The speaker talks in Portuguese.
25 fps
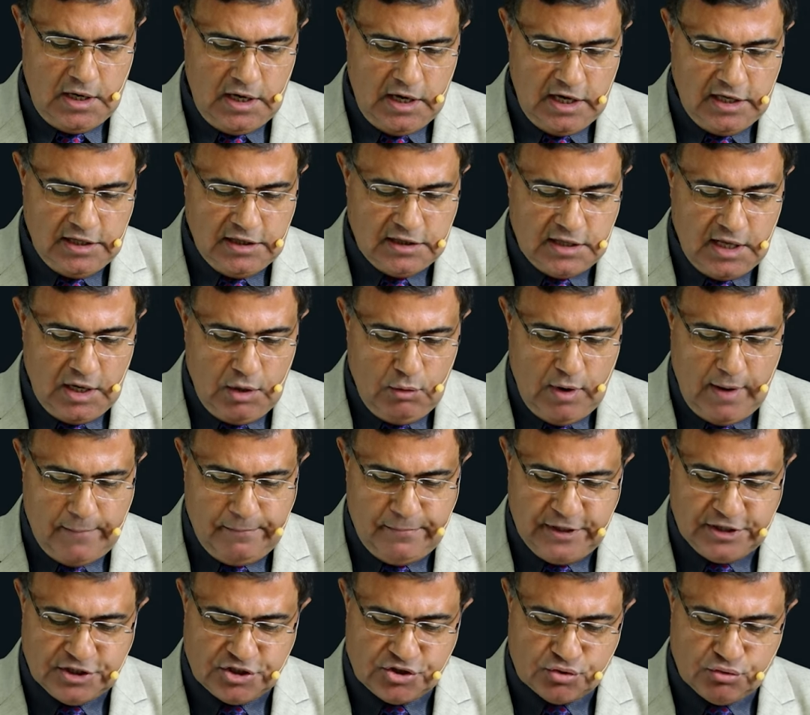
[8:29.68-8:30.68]
Então há
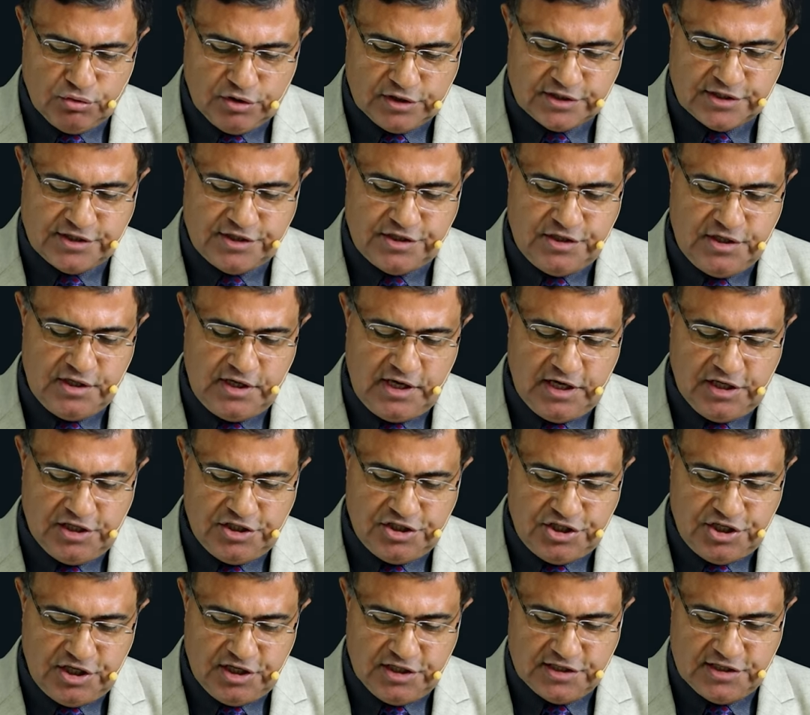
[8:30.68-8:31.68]
pessoas que
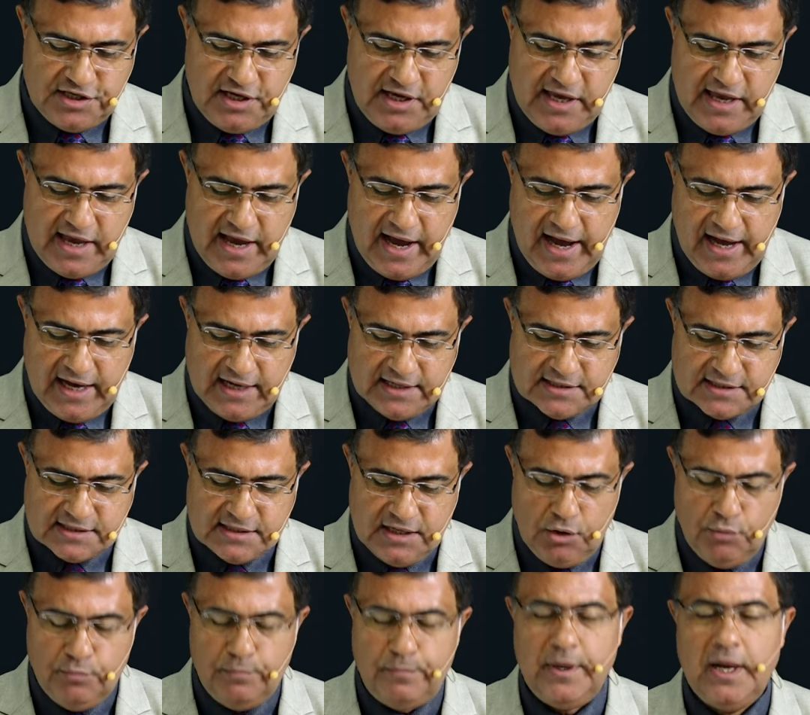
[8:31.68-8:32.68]
dizem que a
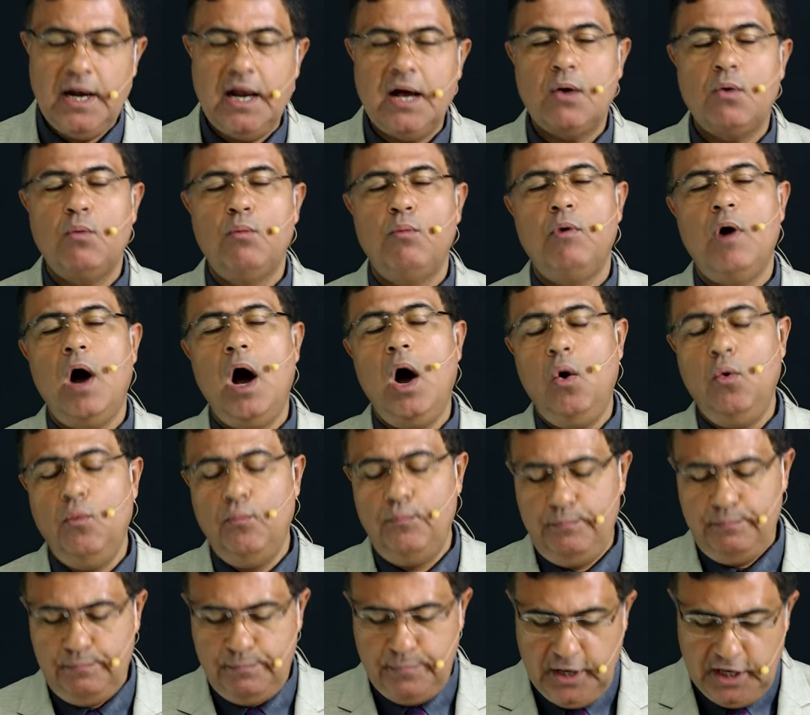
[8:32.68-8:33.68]
razão pela
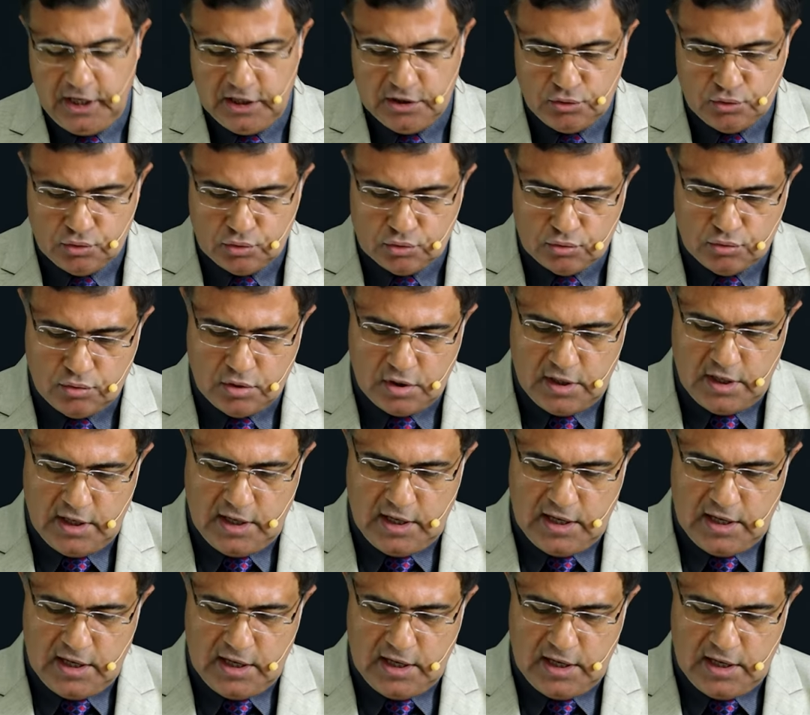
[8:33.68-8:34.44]
qual Pedro